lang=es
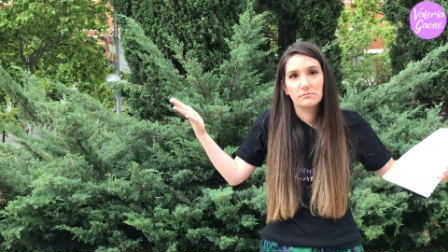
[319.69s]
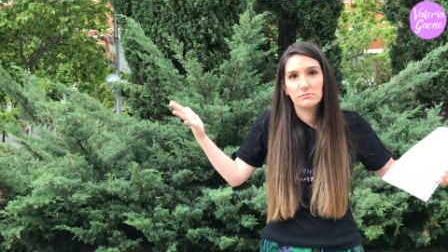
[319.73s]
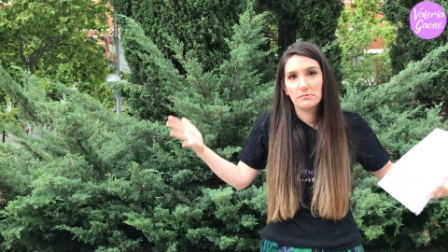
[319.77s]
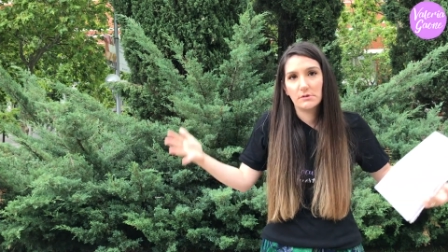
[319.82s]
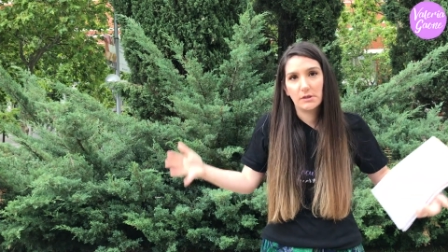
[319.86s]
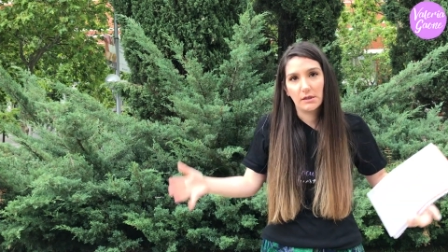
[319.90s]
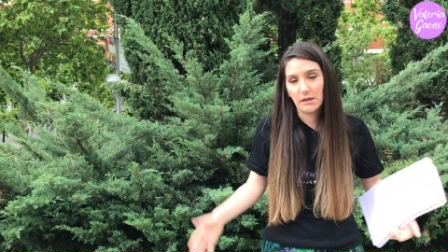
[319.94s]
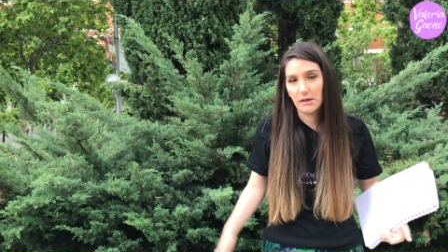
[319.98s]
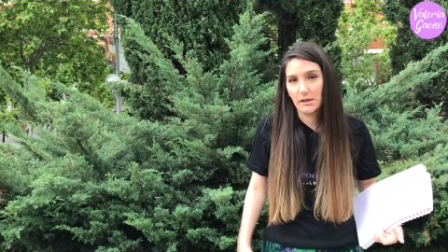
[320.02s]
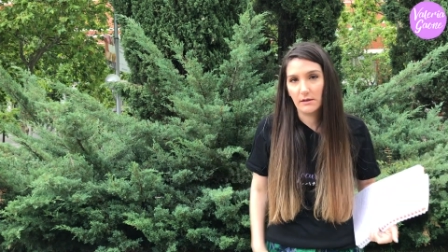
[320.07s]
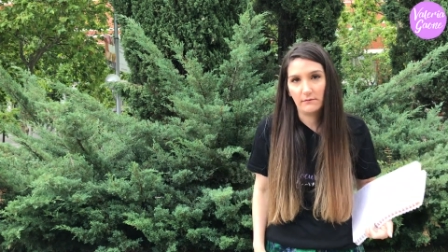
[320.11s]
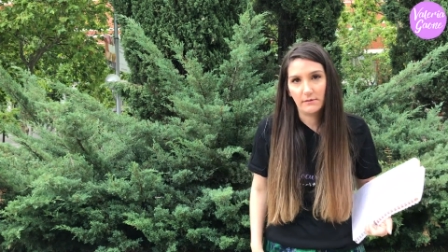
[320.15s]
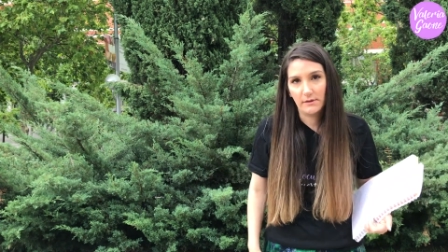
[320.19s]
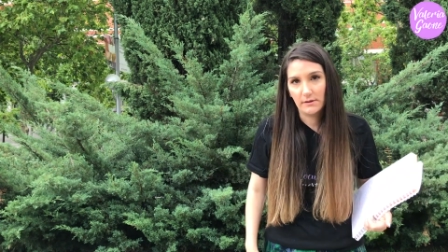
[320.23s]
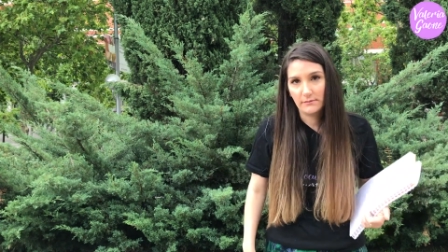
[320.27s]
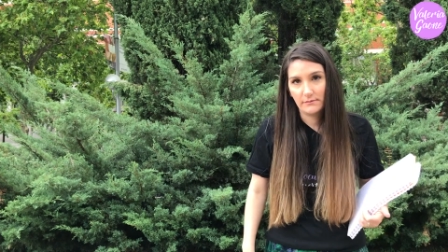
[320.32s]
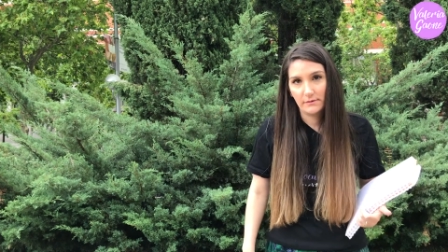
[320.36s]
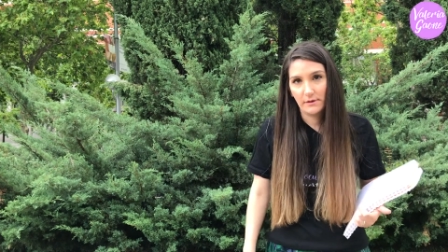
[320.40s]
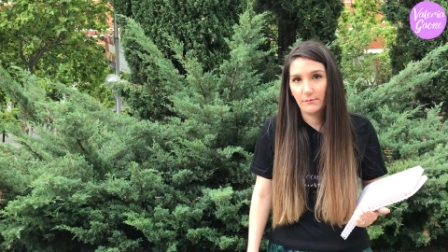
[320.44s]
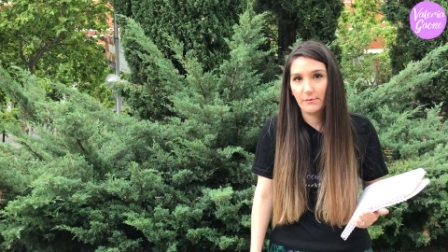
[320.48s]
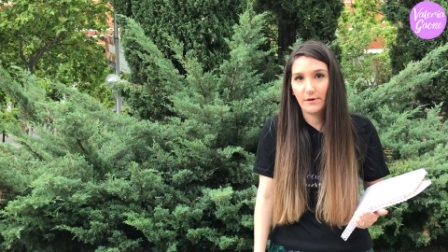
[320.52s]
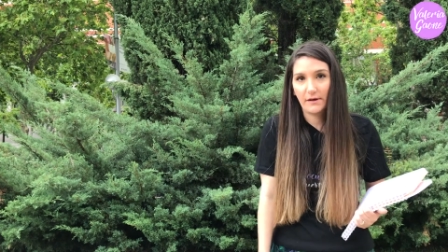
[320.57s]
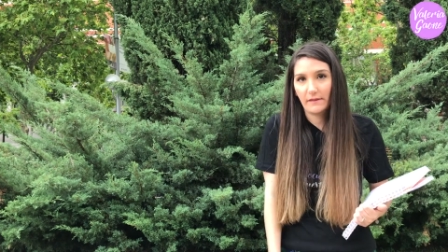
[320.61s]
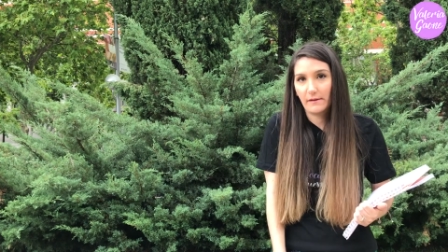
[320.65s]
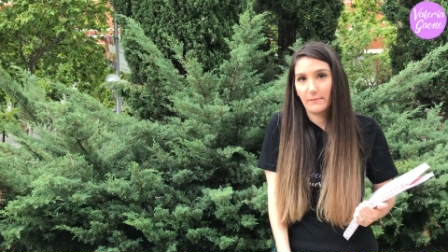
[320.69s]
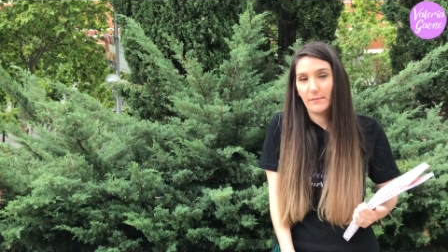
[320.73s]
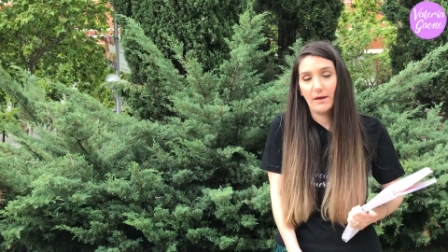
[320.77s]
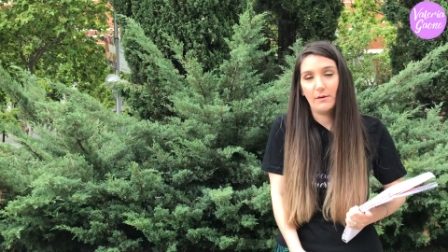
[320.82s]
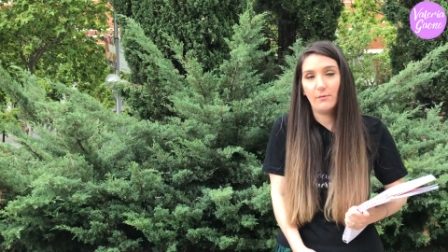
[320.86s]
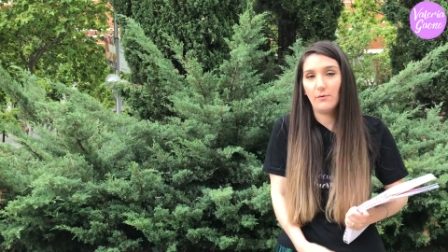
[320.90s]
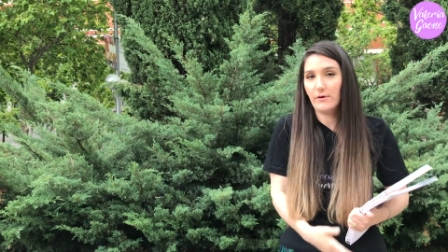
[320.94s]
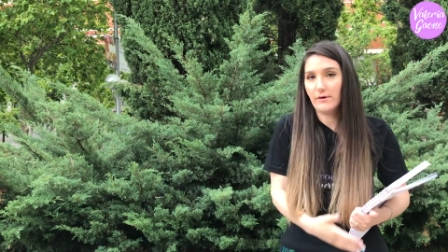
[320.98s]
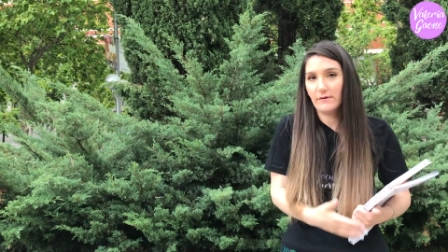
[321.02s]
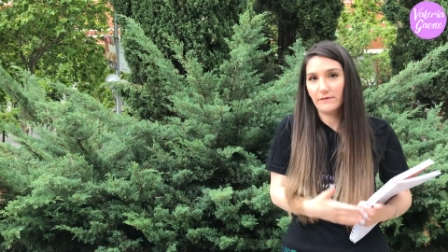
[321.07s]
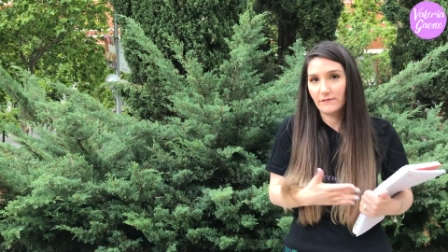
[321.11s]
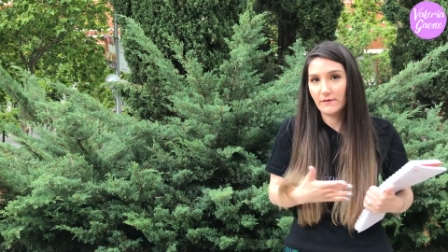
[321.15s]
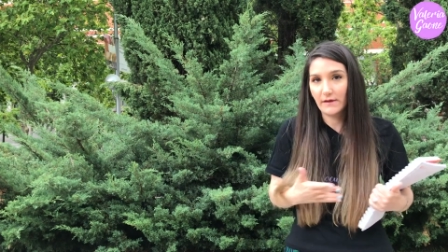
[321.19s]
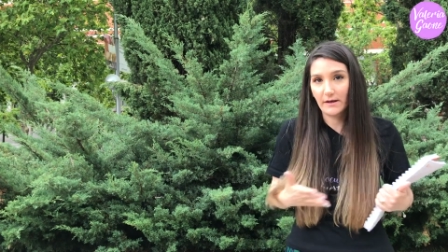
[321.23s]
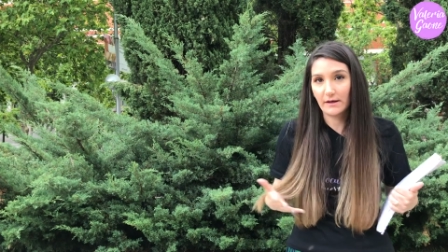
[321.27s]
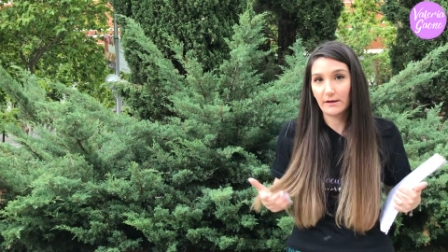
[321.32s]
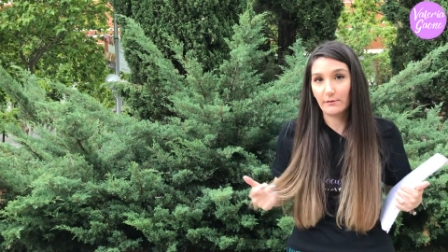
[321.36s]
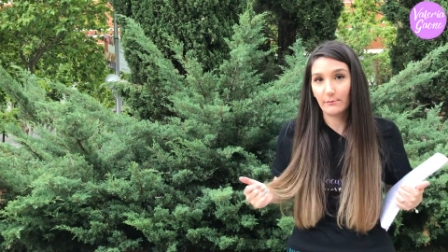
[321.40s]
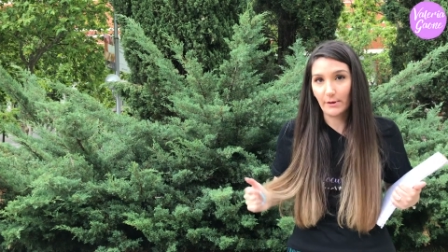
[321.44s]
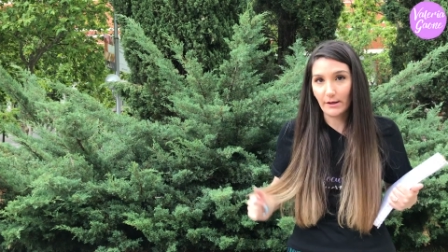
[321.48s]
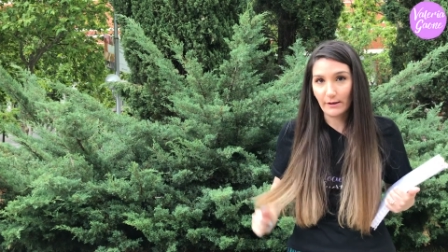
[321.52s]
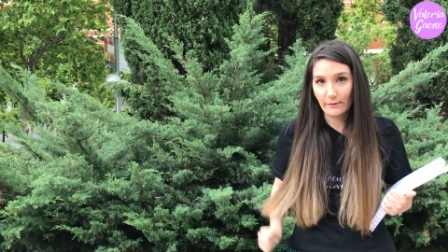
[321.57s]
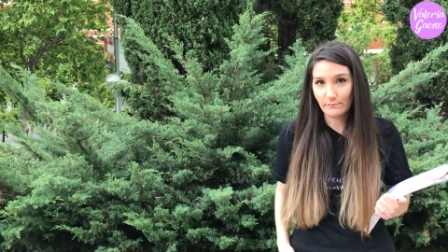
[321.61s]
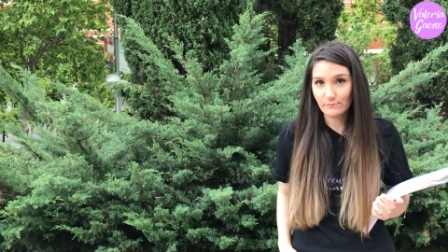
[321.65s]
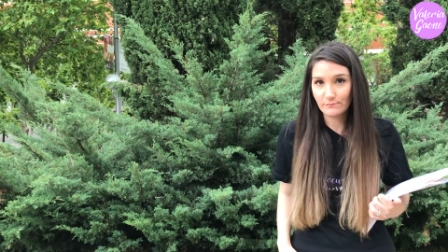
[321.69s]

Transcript: Terrible, de verdad, mis amores, terrible.